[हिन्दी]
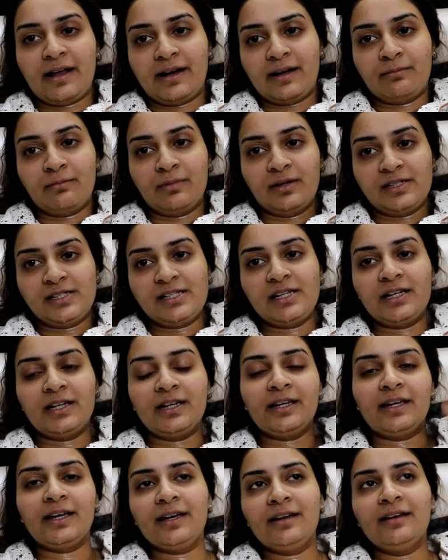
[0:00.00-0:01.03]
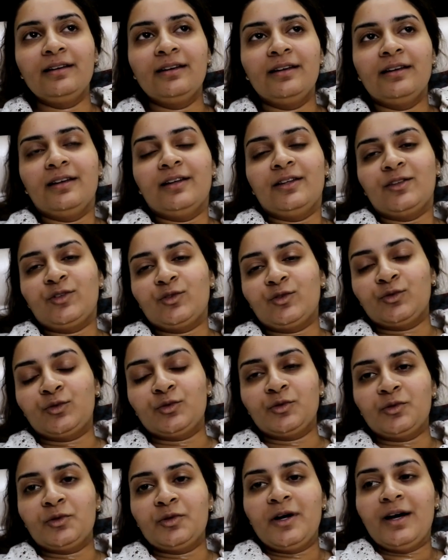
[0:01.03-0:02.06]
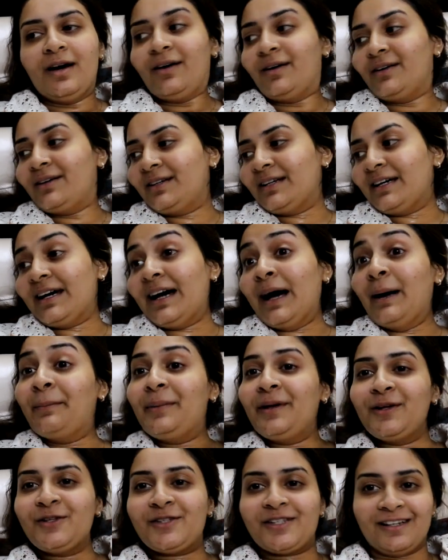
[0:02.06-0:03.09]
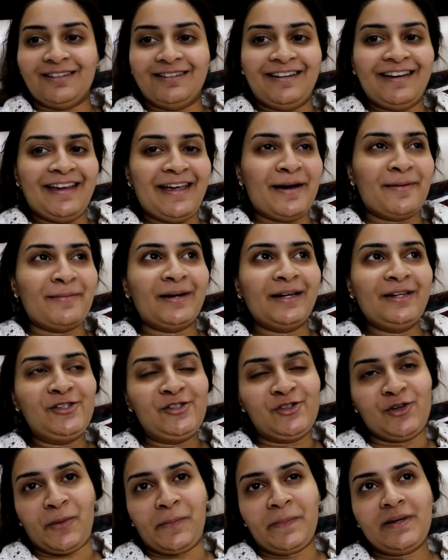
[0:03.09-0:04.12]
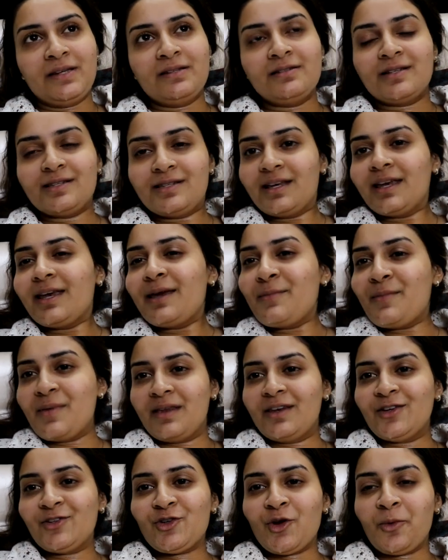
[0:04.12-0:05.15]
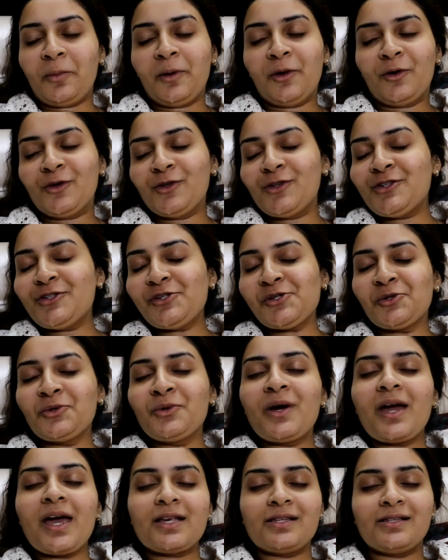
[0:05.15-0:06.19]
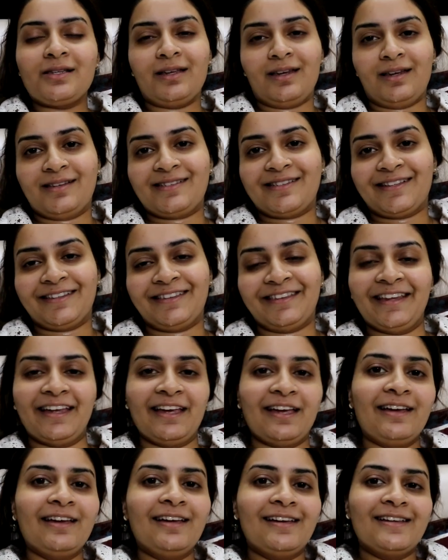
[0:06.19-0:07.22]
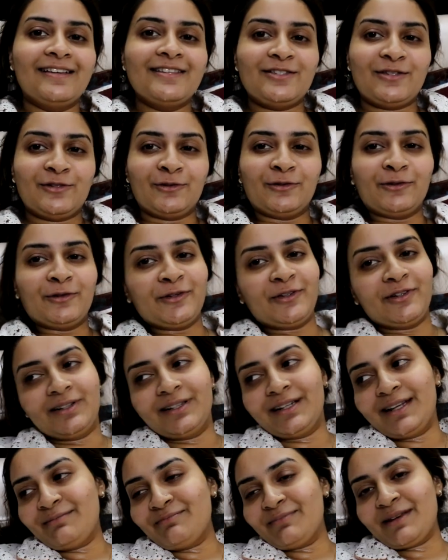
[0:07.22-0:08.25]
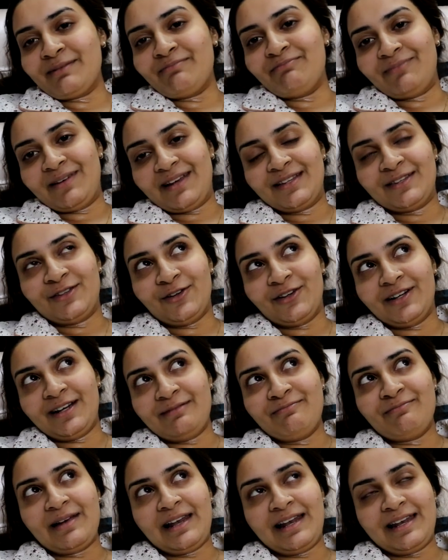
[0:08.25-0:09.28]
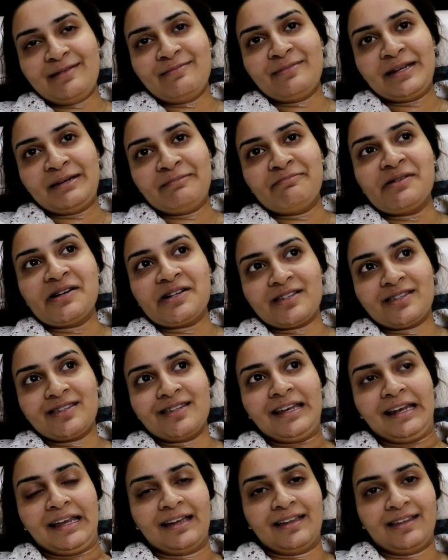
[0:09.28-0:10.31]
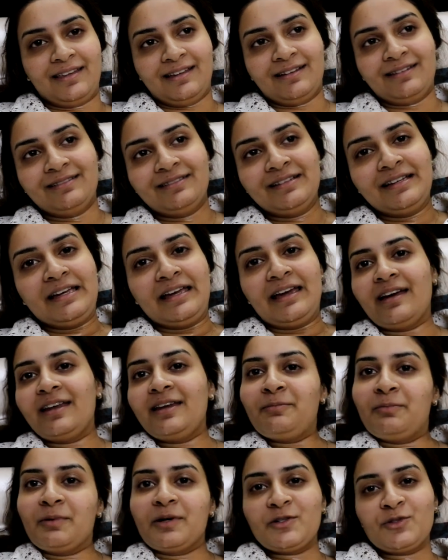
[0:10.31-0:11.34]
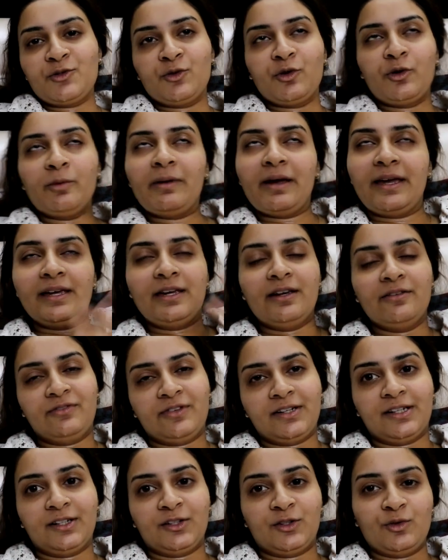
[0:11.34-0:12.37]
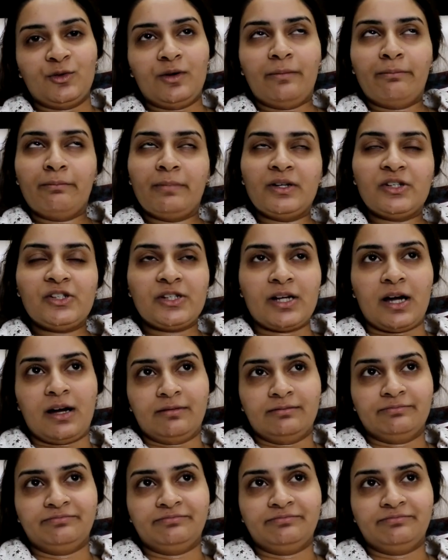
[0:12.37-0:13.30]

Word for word: बारह बज ही गई है तो और अभी चल रही है हमारी शॉपिंग जैसे कि मेरी शॉपिंग हुई तो चिकू कैसे रह सकते हैं चिकू को थर्ड टाइम के थर्ड टाइम पहले ही मैंने पर्स दिलाया था यानी पर्स उनको मैं ही गिफ्ट करती हूँ हमेशा